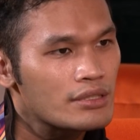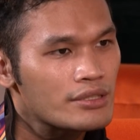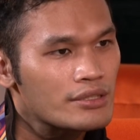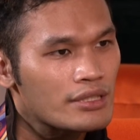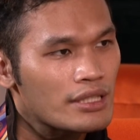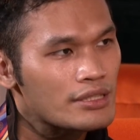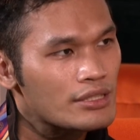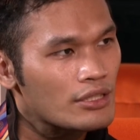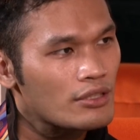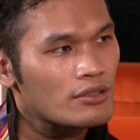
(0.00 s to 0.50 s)

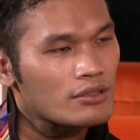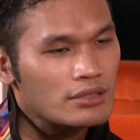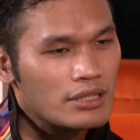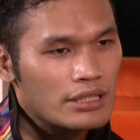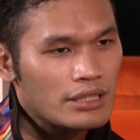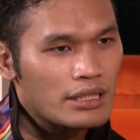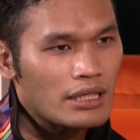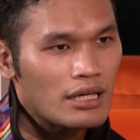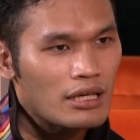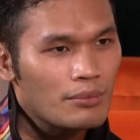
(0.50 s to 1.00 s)
stress ako,
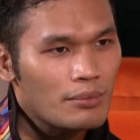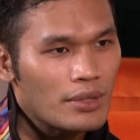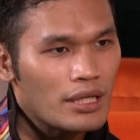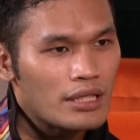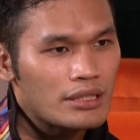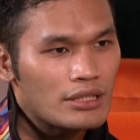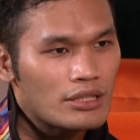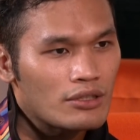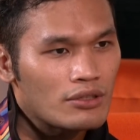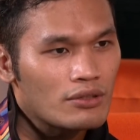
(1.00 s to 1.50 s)

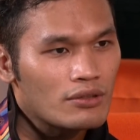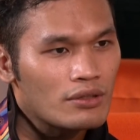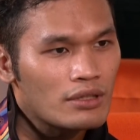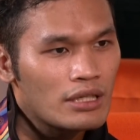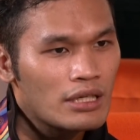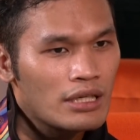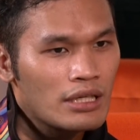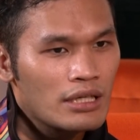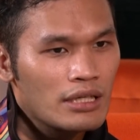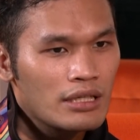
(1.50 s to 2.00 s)
kinakabahan ako,
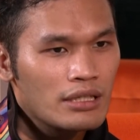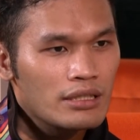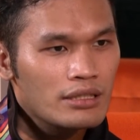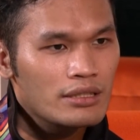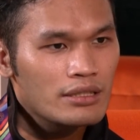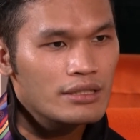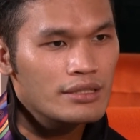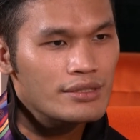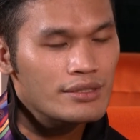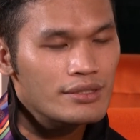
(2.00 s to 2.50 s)

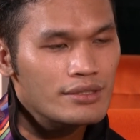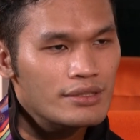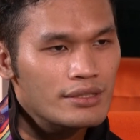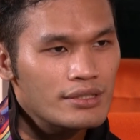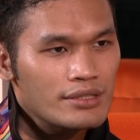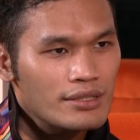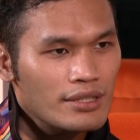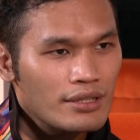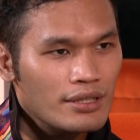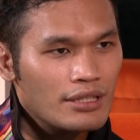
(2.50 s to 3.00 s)
there's
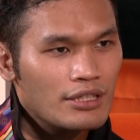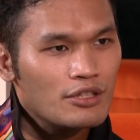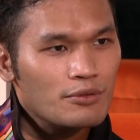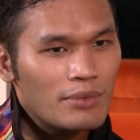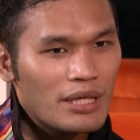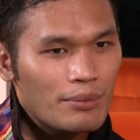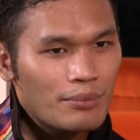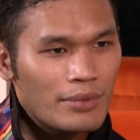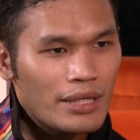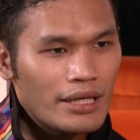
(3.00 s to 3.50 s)
this thing on
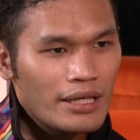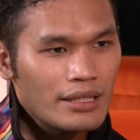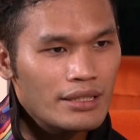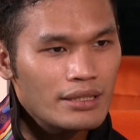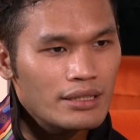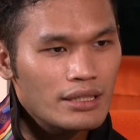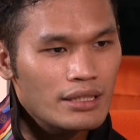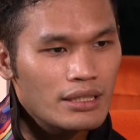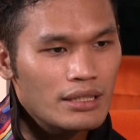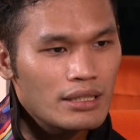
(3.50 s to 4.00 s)
my mind
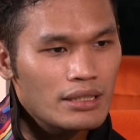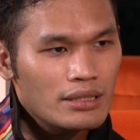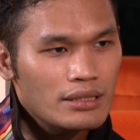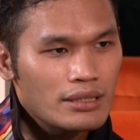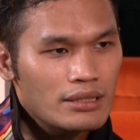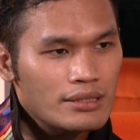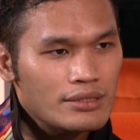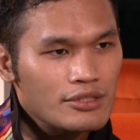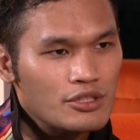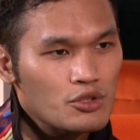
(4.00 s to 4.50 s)
na
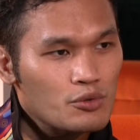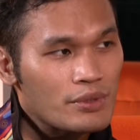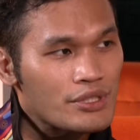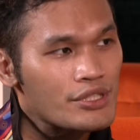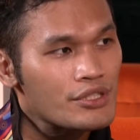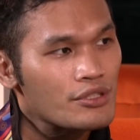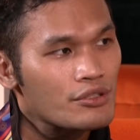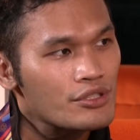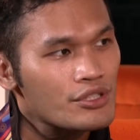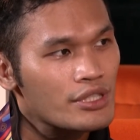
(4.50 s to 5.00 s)

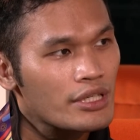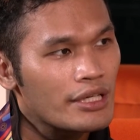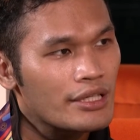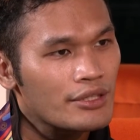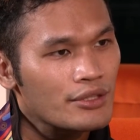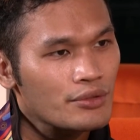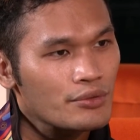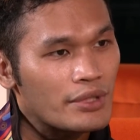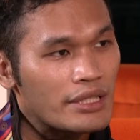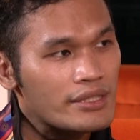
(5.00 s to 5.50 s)
nasa-switch ko siya
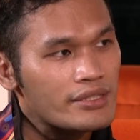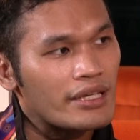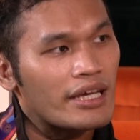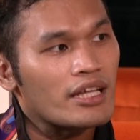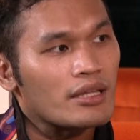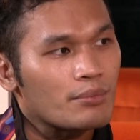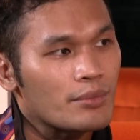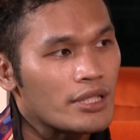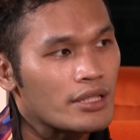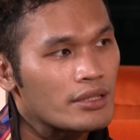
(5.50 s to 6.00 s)
into
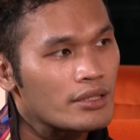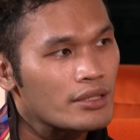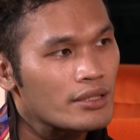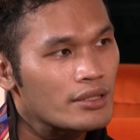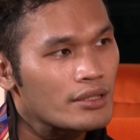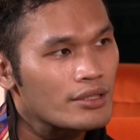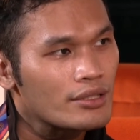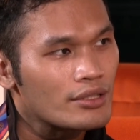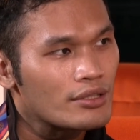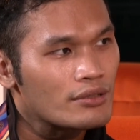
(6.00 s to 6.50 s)
excitement.
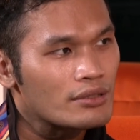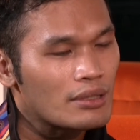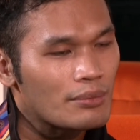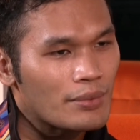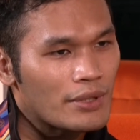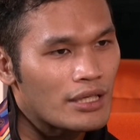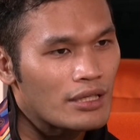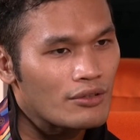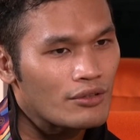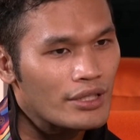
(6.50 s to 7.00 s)
You know, okay. na
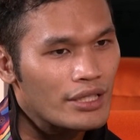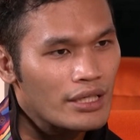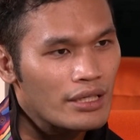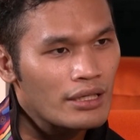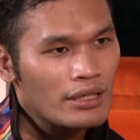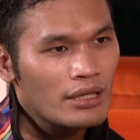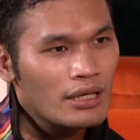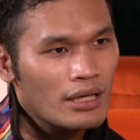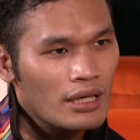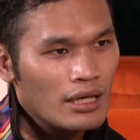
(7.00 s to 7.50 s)
parang, okay,
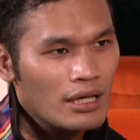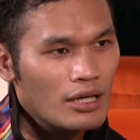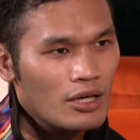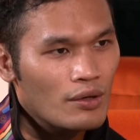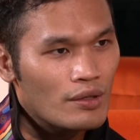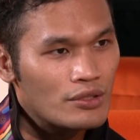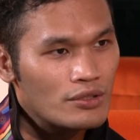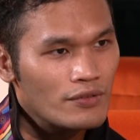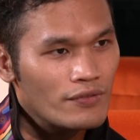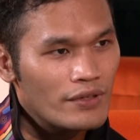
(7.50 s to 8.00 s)
I
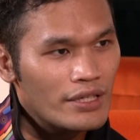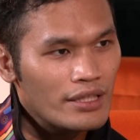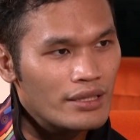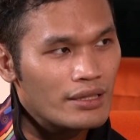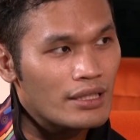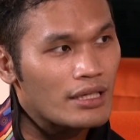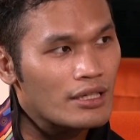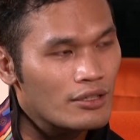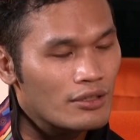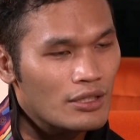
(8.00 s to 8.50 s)
want to fight
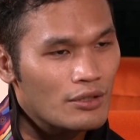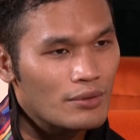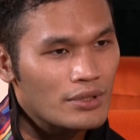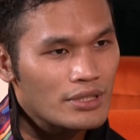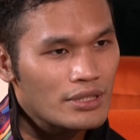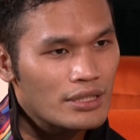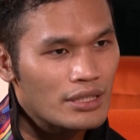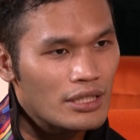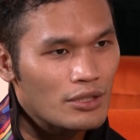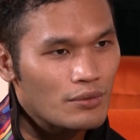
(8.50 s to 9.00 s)
now. I
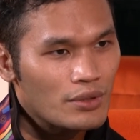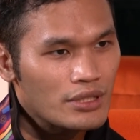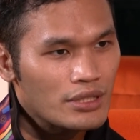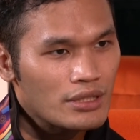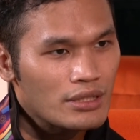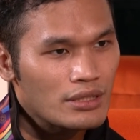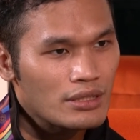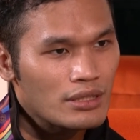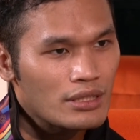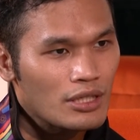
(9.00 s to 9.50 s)
wanna, I
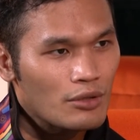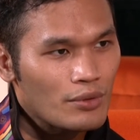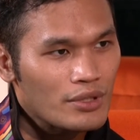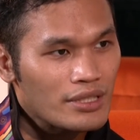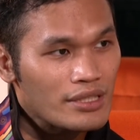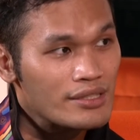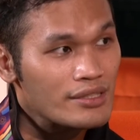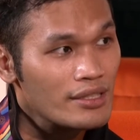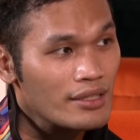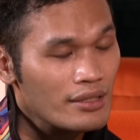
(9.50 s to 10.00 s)
wanna, I
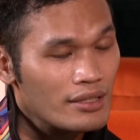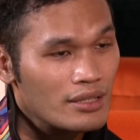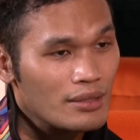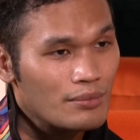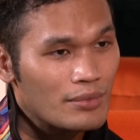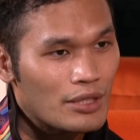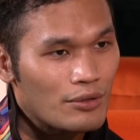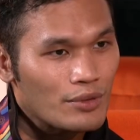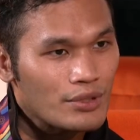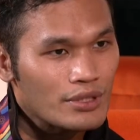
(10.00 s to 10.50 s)
wanna see
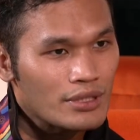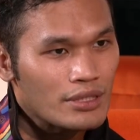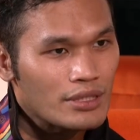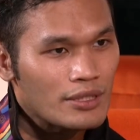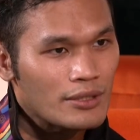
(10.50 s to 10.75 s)
them. I wanna